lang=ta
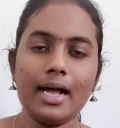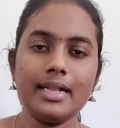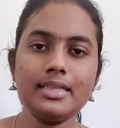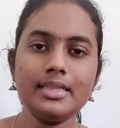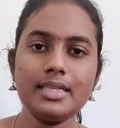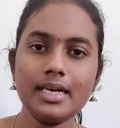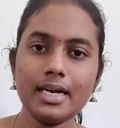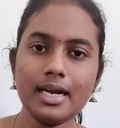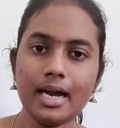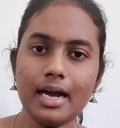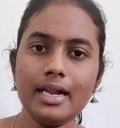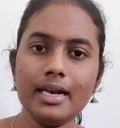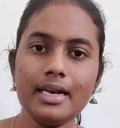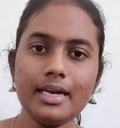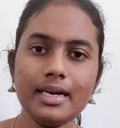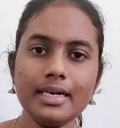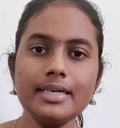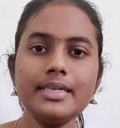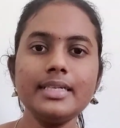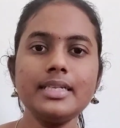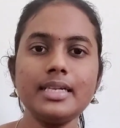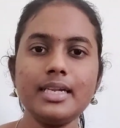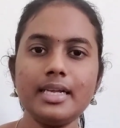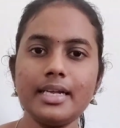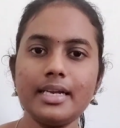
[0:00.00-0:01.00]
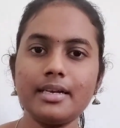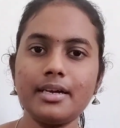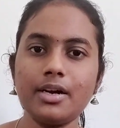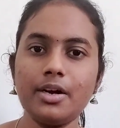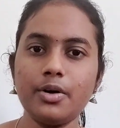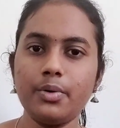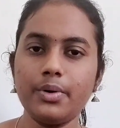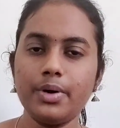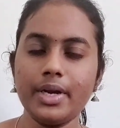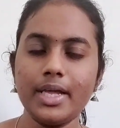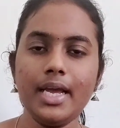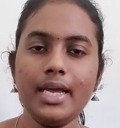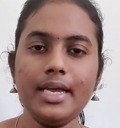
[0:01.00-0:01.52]
அந்த காலகட்டத்தில்
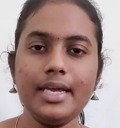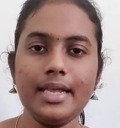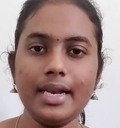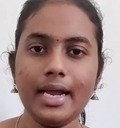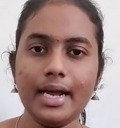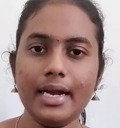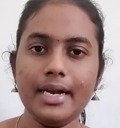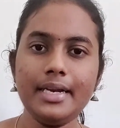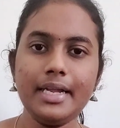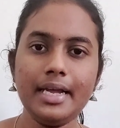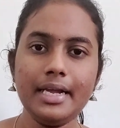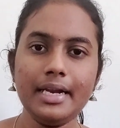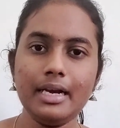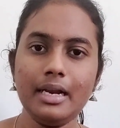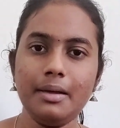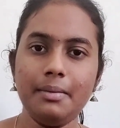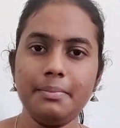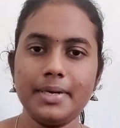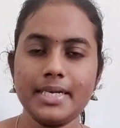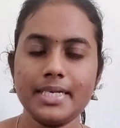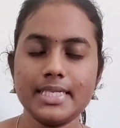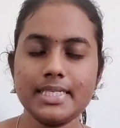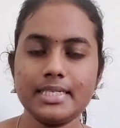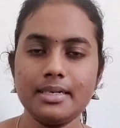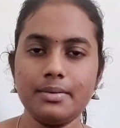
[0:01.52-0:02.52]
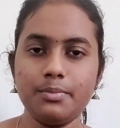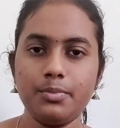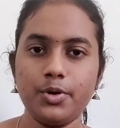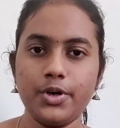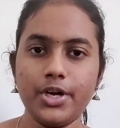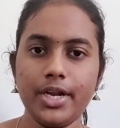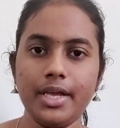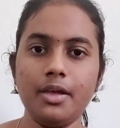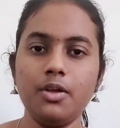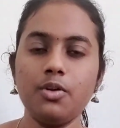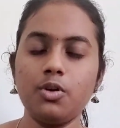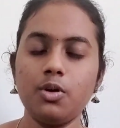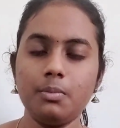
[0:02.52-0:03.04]
இருக்கக்கூடிய இரானியன்ல பேசின
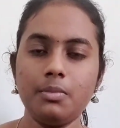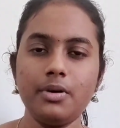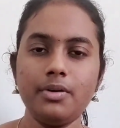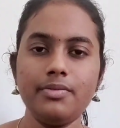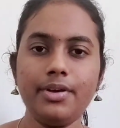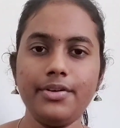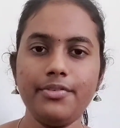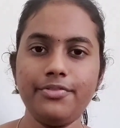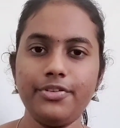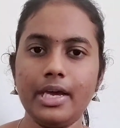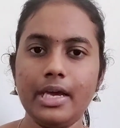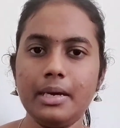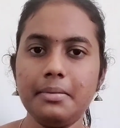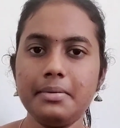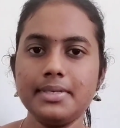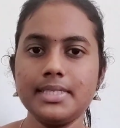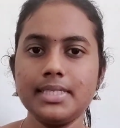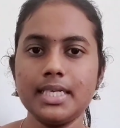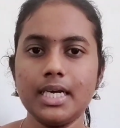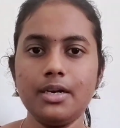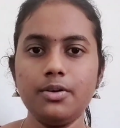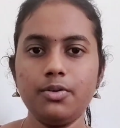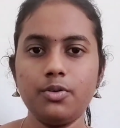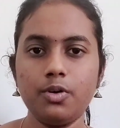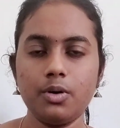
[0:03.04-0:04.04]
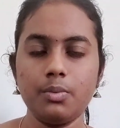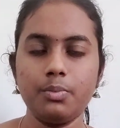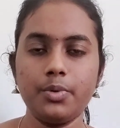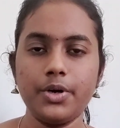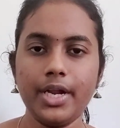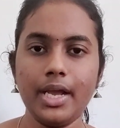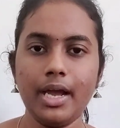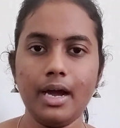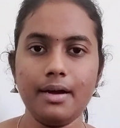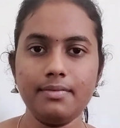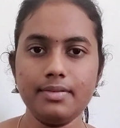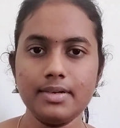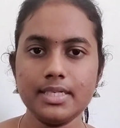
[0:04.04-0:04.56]
மொழி ரொம்பவே ஃபேமஸான ஒரு
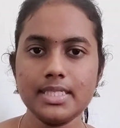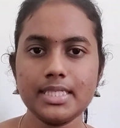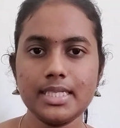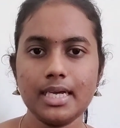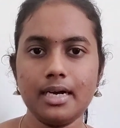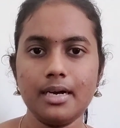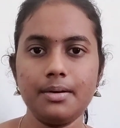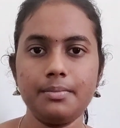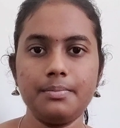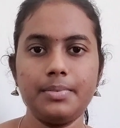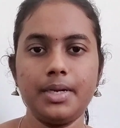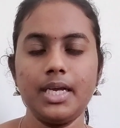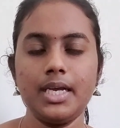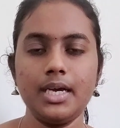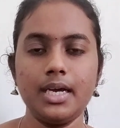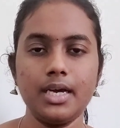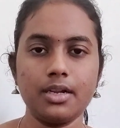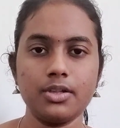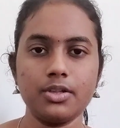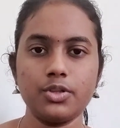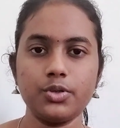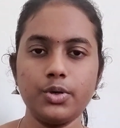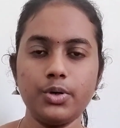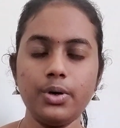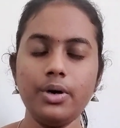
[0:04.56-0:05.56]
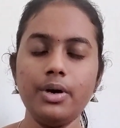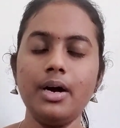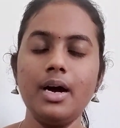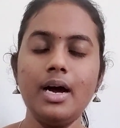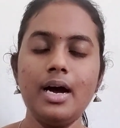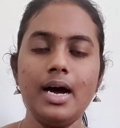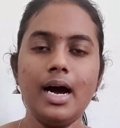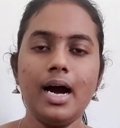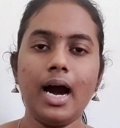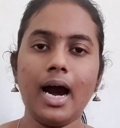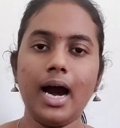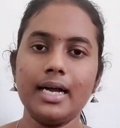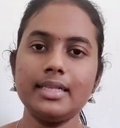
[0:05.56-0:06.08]
மொழி அவஸ்தா அப்படிங்கறதும்
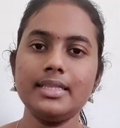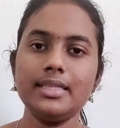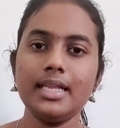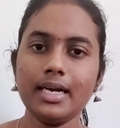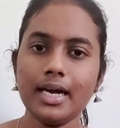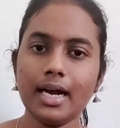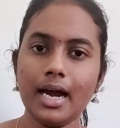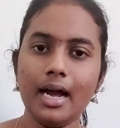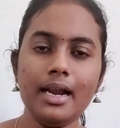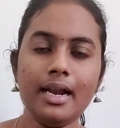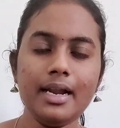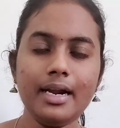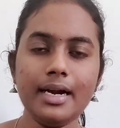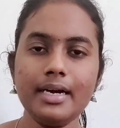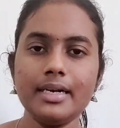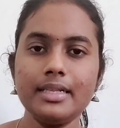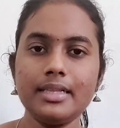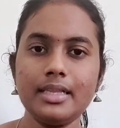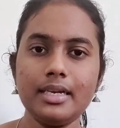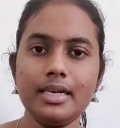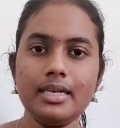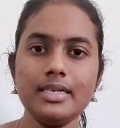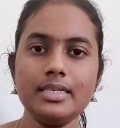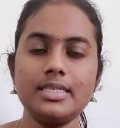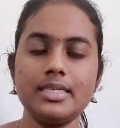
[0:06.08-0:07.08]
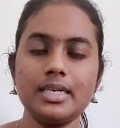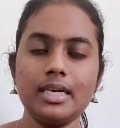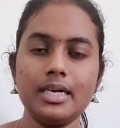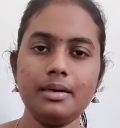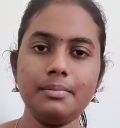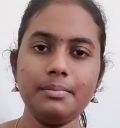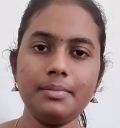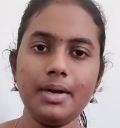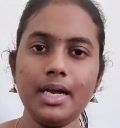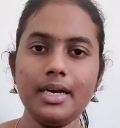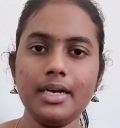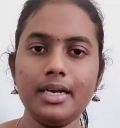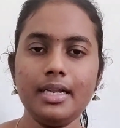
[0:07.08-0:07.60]
அந்த காலகட்டத்துல
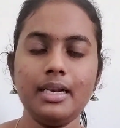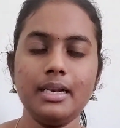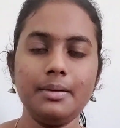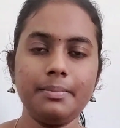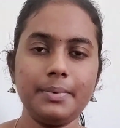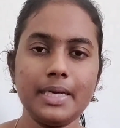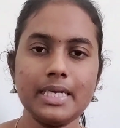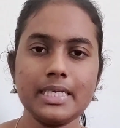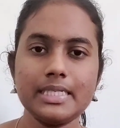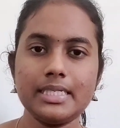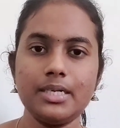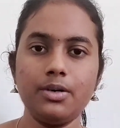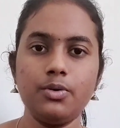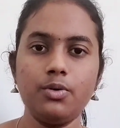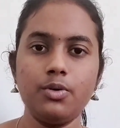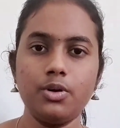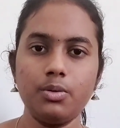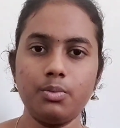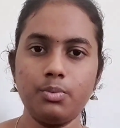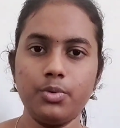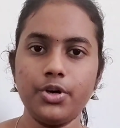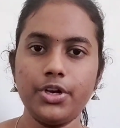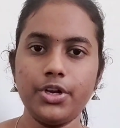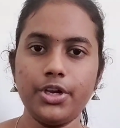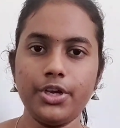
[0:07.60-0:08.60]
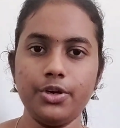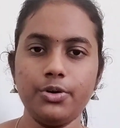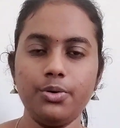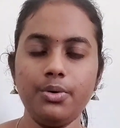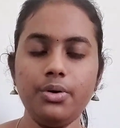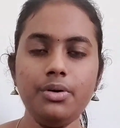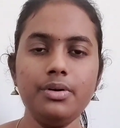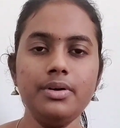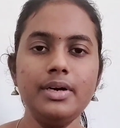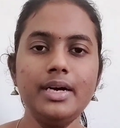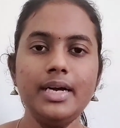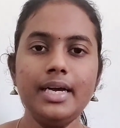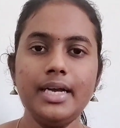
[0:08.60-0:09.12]
ஜெர்மனில பேசின ஒரு
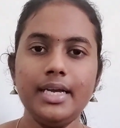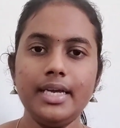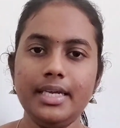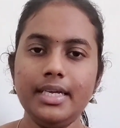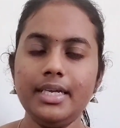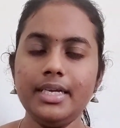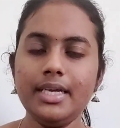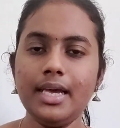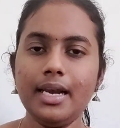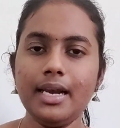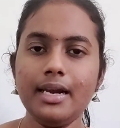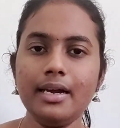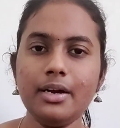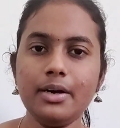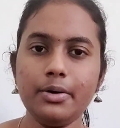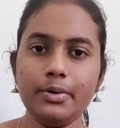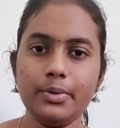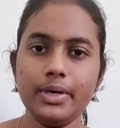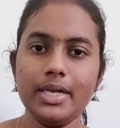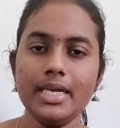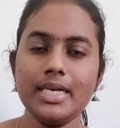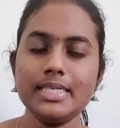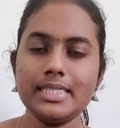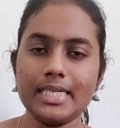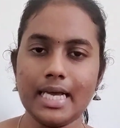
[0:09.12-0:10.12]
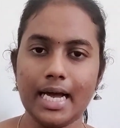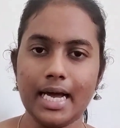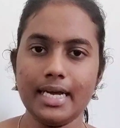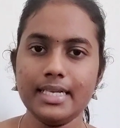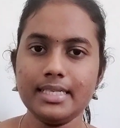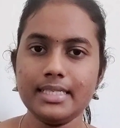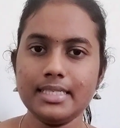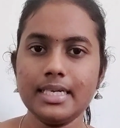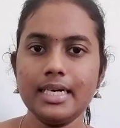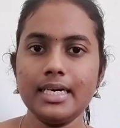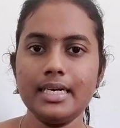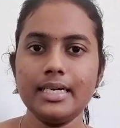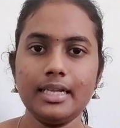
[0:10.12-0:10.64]
மொழியும் இங்க இருக்கக்கூடிய
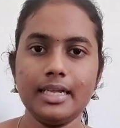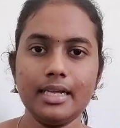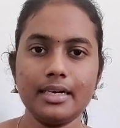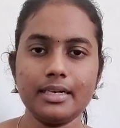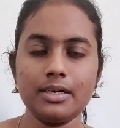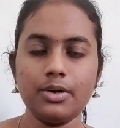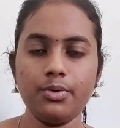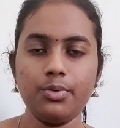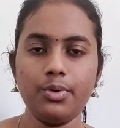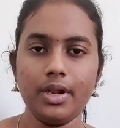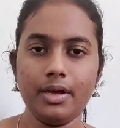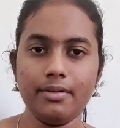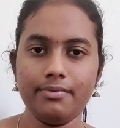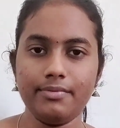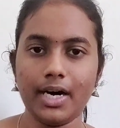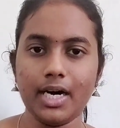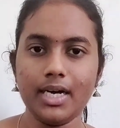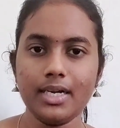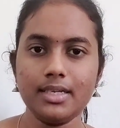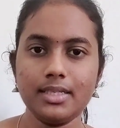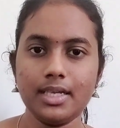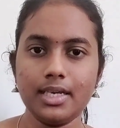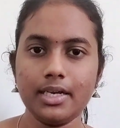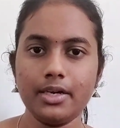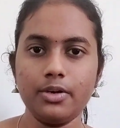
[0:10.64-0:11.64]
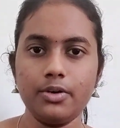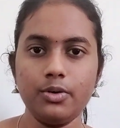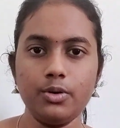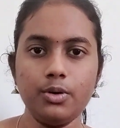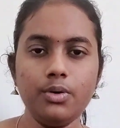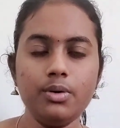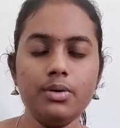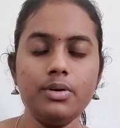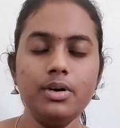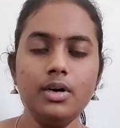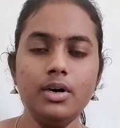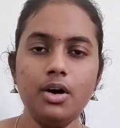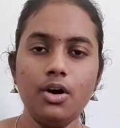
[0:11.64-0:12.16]
சான்ஸ்கிரிட்ல இருக்கக்கூடிய
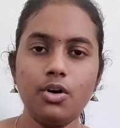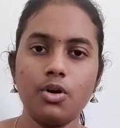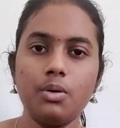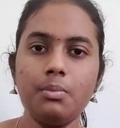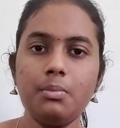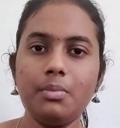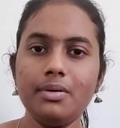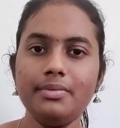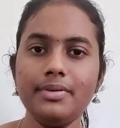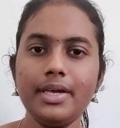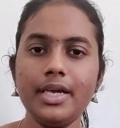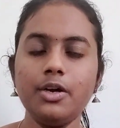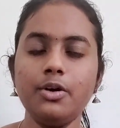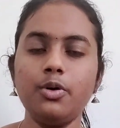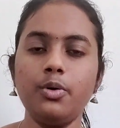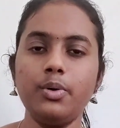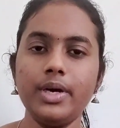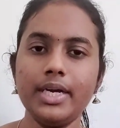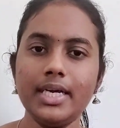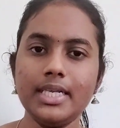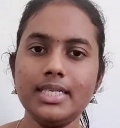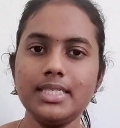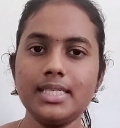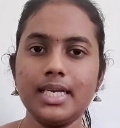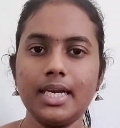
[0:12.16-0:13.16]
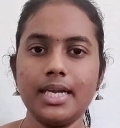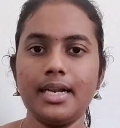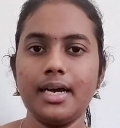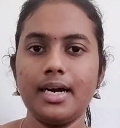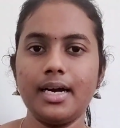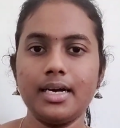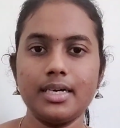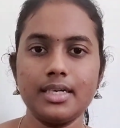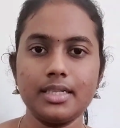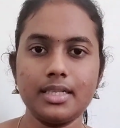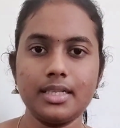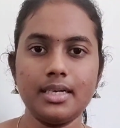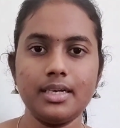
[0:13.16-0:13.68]
வார்த்தைகளும் ரொம்பவே கோயின்சைட்
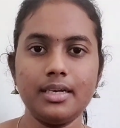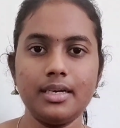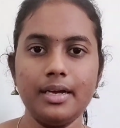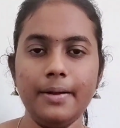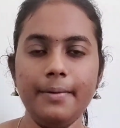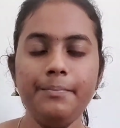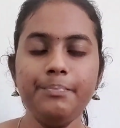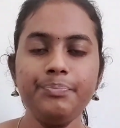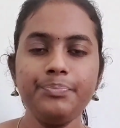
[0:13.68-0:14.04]
ஆகுது